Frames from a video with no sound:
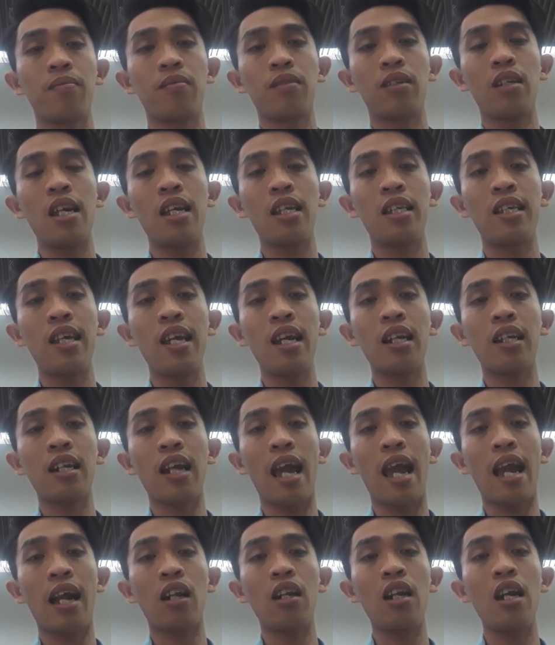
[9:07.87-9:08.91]
đi xuyên
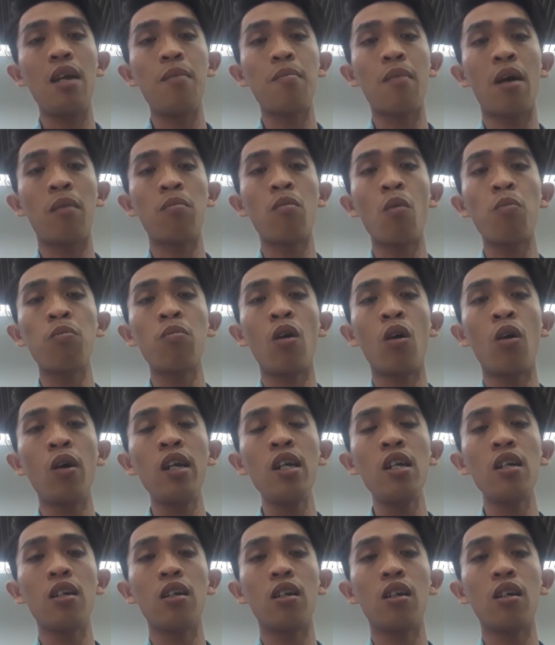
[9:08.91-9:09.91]
tạc, đi mà móc mối,